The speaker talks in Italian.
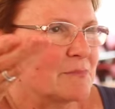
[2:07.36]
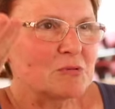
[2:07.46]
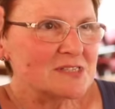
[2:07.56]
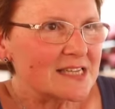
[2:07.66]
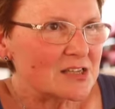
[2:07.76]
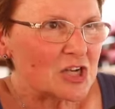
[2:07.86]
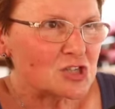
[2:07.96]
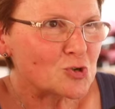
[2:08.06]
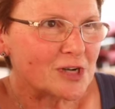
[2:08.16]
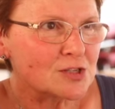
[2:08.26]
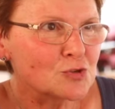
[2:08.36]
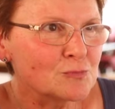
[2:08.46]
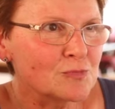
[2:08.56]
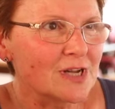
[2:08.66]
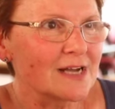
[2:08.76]
abbiamo iniziato anche a giocare a
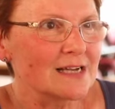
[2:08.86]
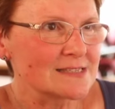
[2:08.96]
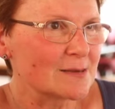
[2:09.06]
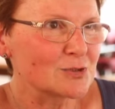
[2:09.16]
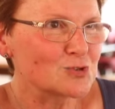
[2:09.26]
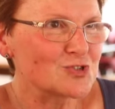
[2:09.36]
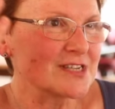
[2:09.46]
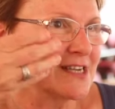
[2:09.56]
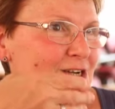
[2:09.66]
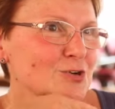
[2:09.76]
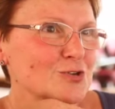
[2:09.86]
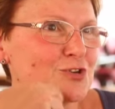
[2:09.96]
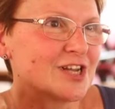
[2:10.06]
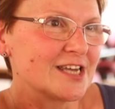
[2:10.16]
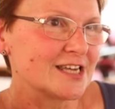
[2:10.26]
tombola al sabato sera
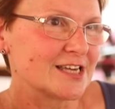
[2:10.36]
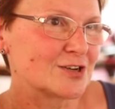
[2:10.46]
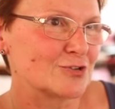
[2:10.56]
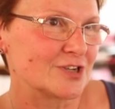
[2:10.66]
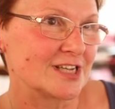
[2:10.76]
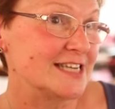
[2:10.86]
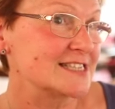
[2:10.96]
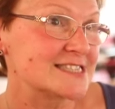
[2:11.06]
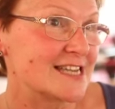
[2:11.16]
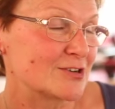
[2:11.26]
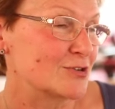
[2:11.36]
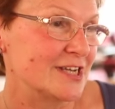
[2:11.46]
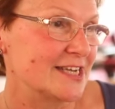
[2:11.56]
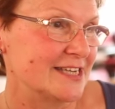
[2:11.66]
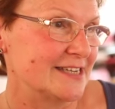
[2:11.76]
con, eh, con, con,
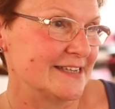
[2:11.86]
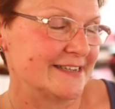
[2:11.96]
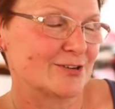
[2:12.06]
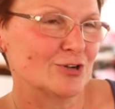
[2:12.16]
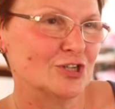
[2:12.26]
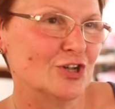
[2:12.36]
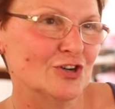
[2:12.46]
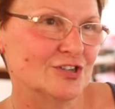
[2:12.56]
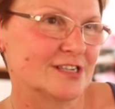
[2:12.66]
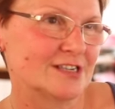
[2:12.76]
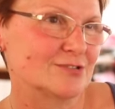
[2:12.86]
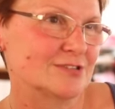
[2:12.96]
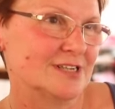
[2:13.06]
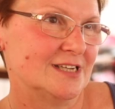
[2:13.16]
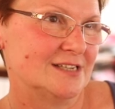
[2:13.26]
le, con le, donne,
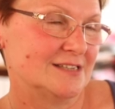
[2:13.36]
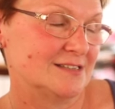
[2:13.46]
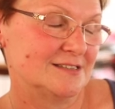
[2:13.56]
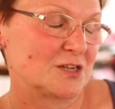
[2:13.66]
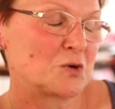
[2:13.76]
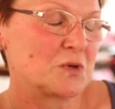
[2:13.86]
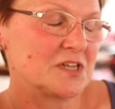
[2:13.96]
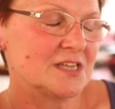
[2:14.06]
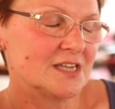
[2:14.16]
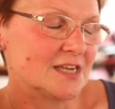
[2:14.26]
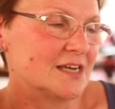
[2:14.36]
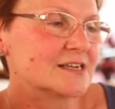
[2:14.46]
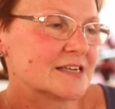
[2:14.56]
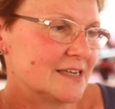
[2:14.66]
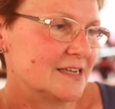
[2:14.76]
eh, quindi
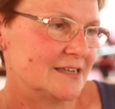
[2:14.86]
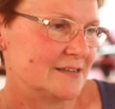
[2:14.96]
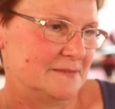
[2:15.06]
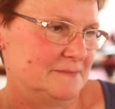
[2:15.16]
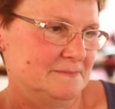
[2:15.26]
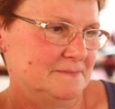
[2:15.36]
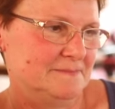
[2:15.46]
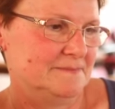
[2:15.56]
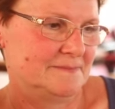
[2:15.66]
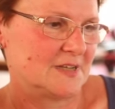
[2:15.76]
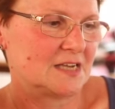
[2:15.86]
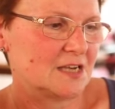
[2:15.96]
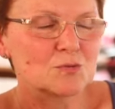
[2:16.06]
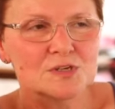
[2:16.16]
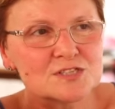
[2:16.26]
anche,
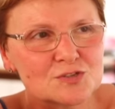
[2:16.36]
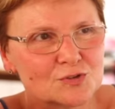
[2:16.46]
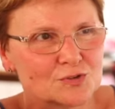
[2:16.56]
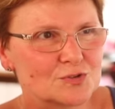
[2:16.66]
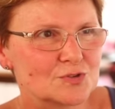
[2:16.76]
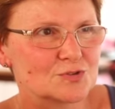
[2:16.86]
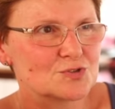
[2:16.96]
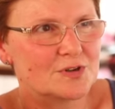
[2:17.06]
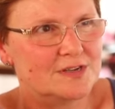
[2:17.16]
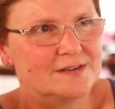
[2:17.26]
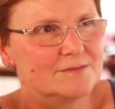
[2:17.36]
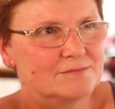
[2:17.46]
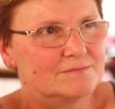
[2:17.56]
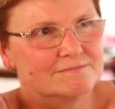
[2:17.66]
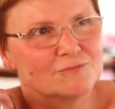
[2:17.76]
anche questo cioè,
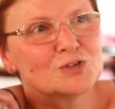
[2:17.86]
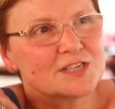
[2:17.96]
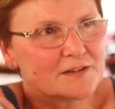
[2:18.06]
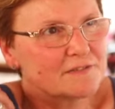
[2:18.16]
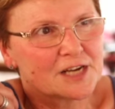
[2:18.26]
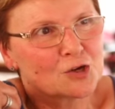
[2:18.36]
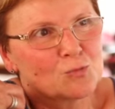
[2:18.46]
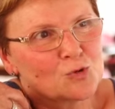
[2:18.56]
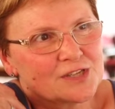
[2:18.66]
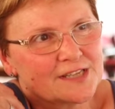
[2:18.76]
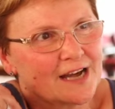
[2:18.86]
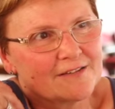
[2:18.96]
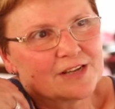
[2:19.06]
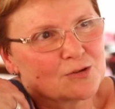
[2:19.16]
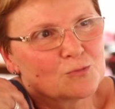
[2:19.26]
vuol dire fare comunità,
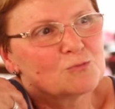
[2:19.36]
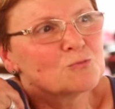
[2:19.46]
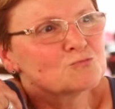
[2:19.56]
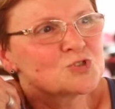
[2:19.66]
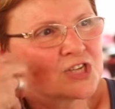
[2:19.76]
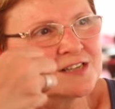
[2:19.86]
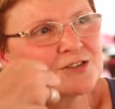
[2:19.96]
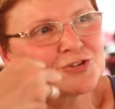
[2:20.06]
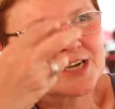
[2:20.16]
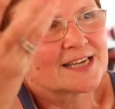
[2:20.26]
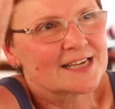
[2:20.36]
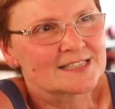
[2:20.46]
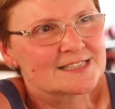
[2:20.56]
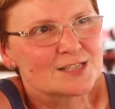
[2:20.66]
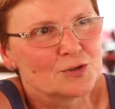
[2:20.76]
avere un, un centro di
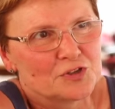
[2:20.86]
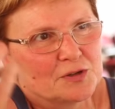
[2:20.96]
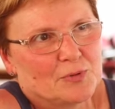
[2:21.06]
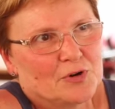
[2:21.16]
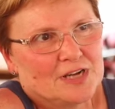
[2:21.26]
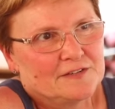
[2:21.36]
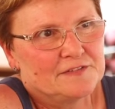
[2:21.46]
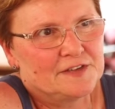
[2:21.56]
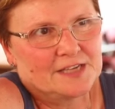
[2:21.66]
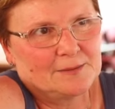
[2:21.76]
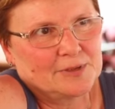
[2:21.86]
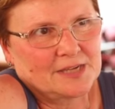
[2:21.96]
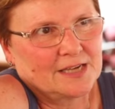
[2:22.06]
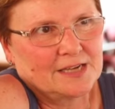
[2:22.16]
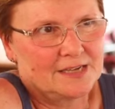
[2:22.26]
aggregazione poi alla fine
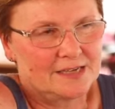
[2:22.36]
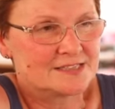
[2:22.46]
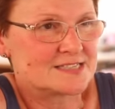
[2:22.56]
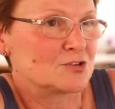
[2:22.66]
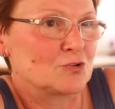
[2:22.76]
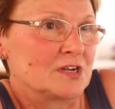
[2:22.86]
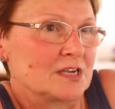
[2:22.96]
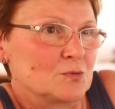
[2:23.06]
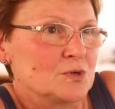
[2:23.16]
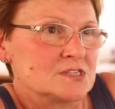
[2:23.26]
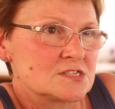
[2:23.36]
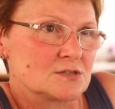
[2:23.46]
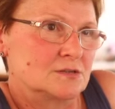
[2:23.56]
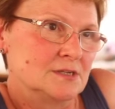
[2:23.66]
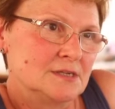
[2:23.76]
perché è stato anche
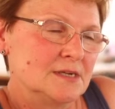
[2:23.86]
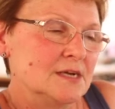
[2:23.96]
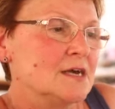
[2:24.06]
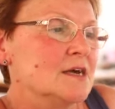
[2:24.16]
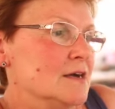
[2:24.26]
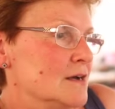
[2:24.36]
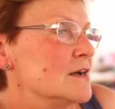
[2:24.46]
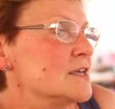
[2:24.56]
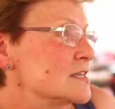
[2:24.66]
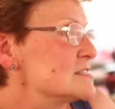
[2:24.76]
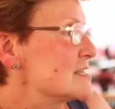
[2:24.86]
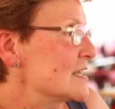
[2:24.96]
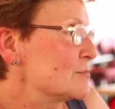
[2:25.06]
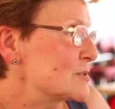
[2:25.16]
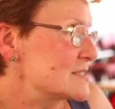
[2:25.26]
questo. Ieri
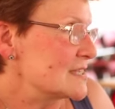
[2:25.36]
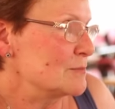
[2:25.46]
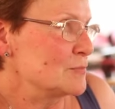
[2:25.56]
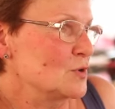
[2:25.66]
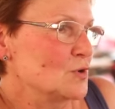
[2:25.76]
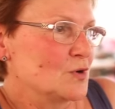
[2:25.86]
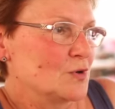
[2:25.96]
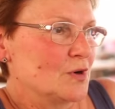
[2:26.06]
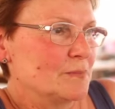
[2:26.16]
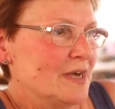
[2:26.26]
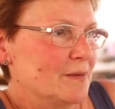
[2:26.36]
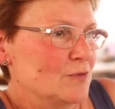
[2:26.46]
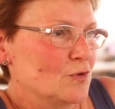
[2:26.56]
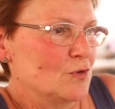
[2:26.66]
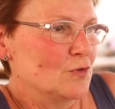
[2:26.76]
sera per esempio
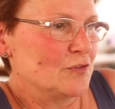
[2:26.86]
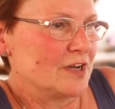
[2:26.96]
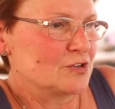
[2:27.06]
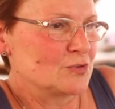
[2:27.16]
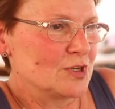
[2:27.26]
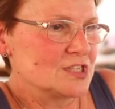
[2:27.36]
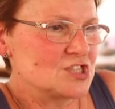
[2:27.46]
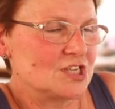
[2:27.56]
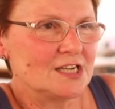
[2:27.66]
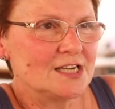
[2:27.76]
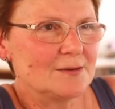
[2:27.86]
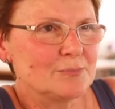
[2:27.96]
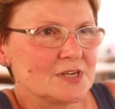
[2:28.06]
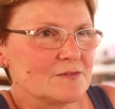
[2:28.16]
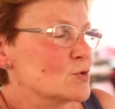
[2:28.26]
abbiamo fatto la cena
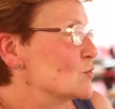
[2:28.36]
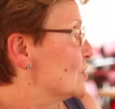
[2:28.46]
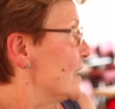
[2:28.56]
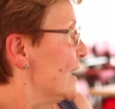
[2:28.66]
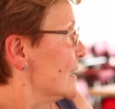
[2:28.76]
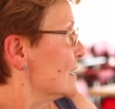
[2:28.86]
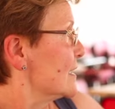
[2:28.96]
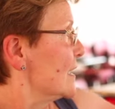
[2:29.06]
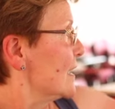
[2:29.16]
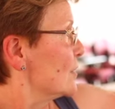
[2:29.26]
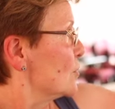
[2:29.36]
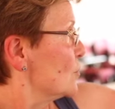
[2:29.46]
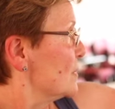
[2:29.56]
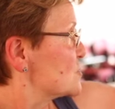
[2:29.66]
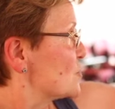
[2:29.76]
per i volontari che
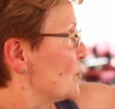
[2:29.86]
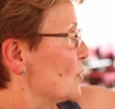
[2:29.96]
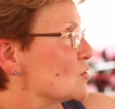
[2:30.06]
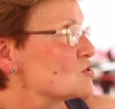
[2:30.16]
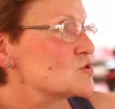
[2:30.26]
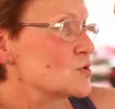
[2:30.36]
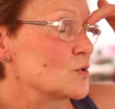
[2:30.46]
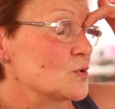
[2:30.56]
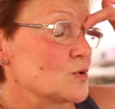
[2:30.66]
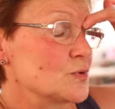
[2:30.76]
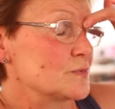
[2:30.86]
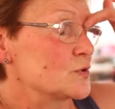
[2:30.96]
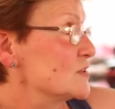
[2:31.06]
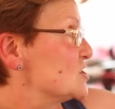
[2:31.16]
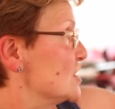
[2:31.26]
hanno messo posto
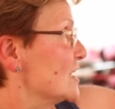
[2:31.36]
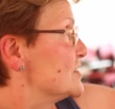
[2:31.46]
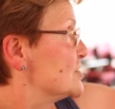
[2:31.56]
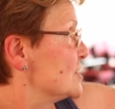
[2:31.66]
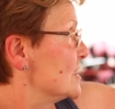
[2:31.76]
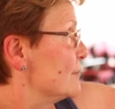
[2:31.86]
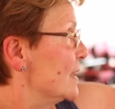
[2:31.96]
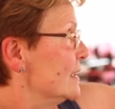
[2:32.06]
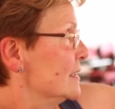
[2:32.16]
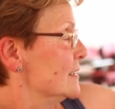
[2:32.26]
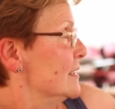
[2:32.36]
dove c'era il cinema